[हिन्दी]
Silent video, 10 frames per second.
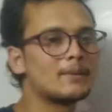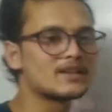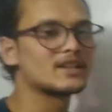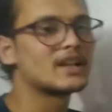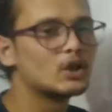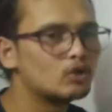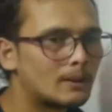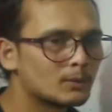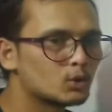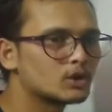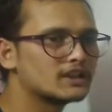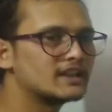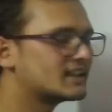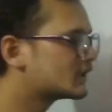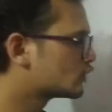पर चल रहा हूं आप लोगों के लिए
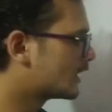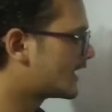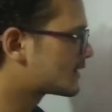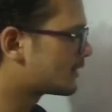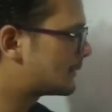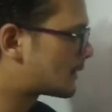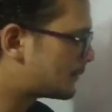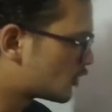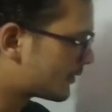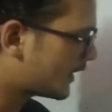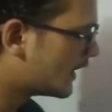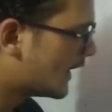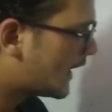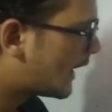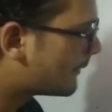ठीक है तो ग्लांस बना प्रिप्यूज बना
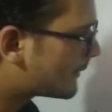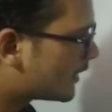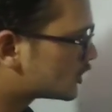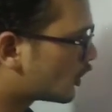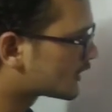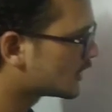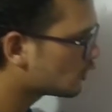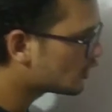अब एक बात और देख लो